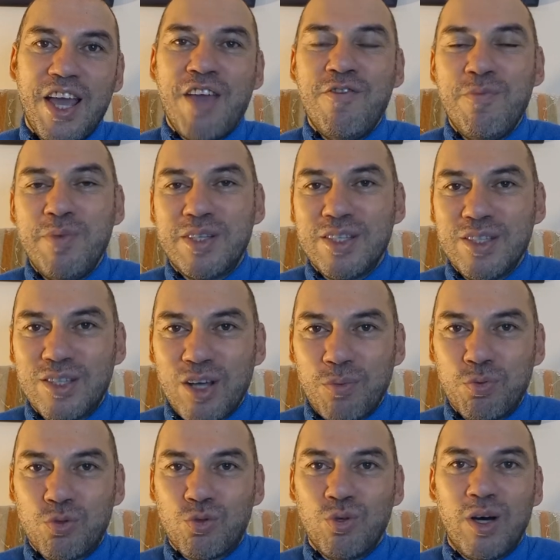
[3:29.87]
Evimizin
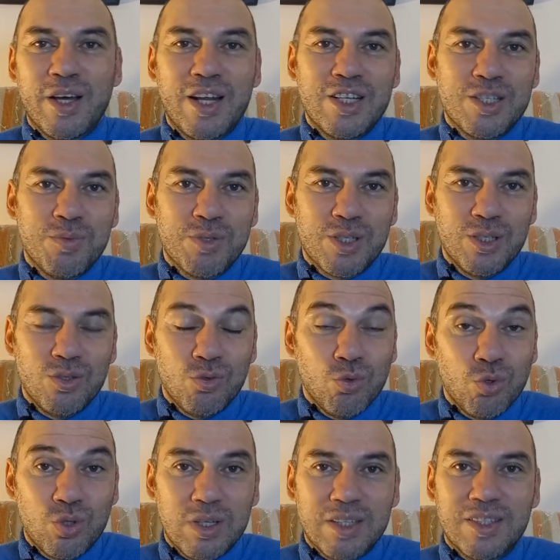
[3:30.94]
tapusu, aracımızın
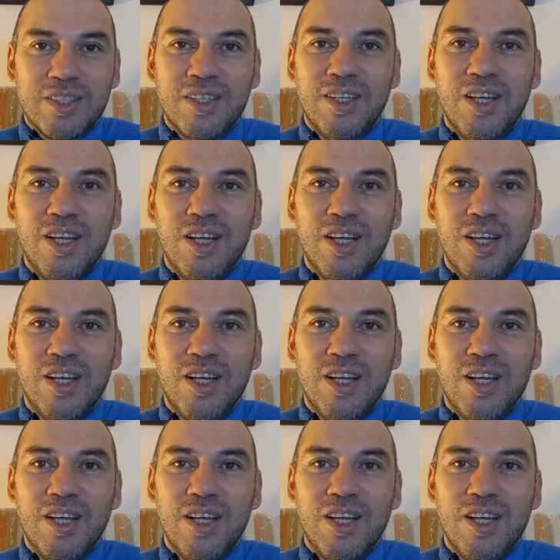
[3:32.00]
ruhsatı,